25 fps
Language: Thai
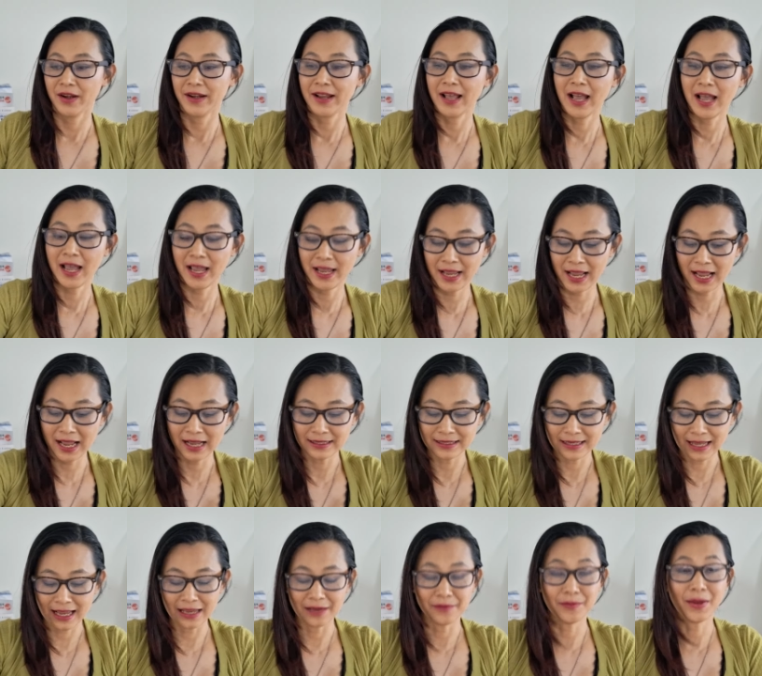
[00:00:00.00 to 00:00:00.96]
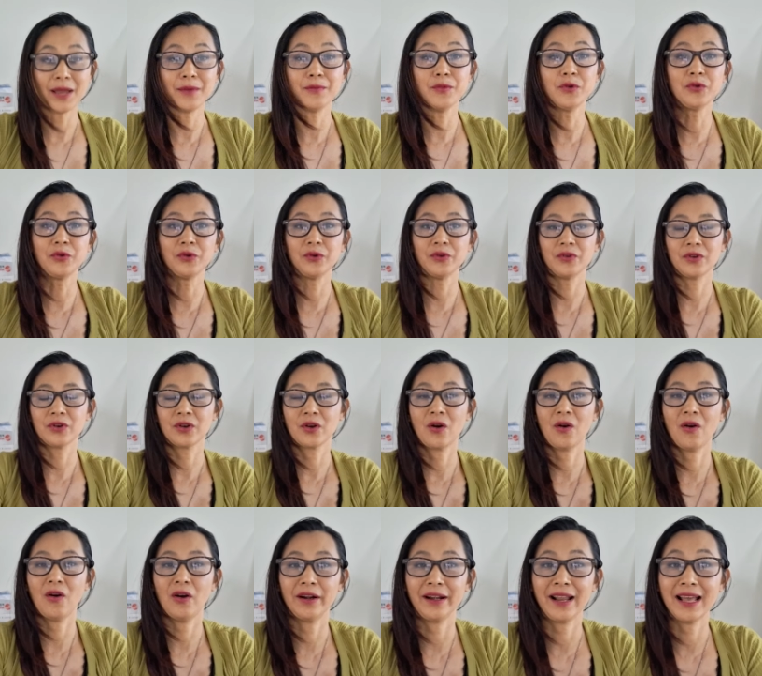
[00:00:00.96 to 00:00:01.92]
ได้อาศัยใบบุญข
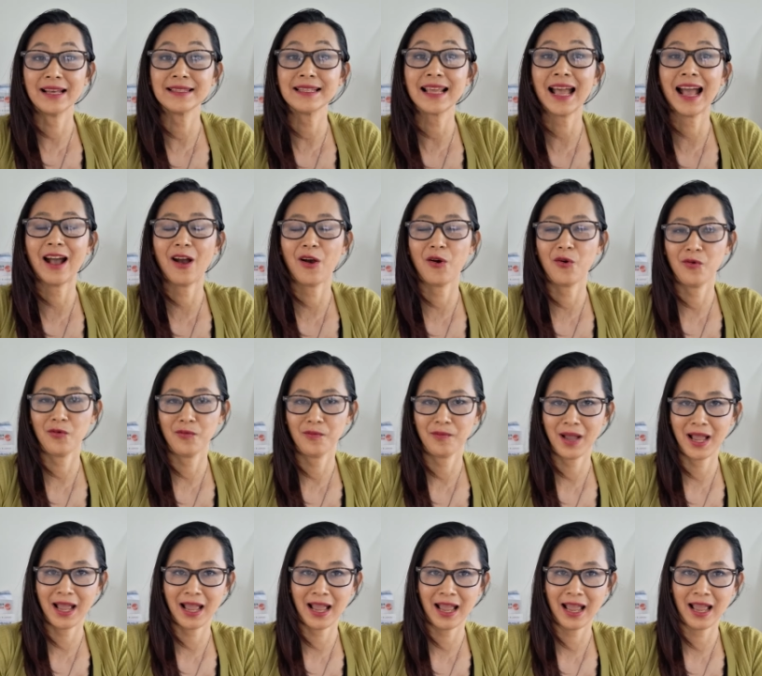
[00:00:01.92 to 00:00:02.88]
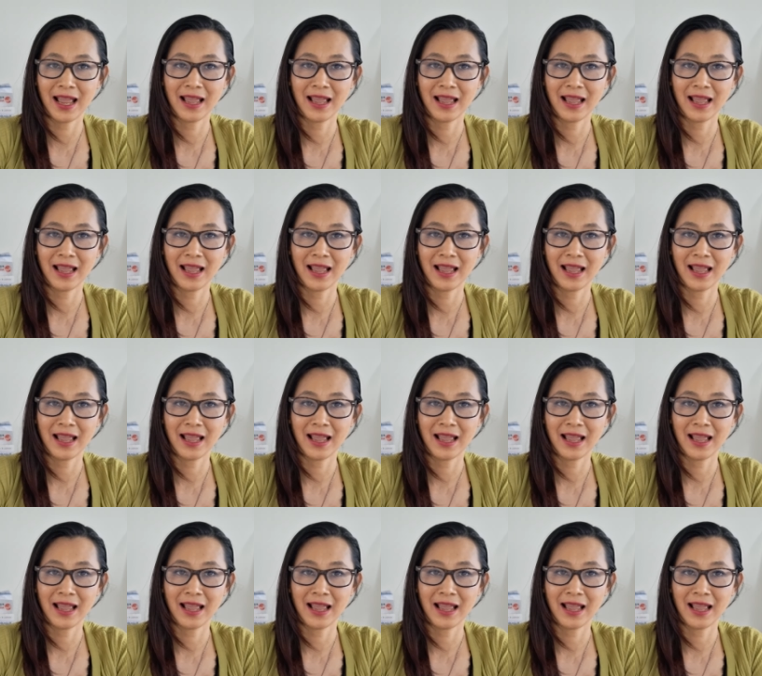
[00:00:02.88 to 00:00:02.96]
องน้าสาวมา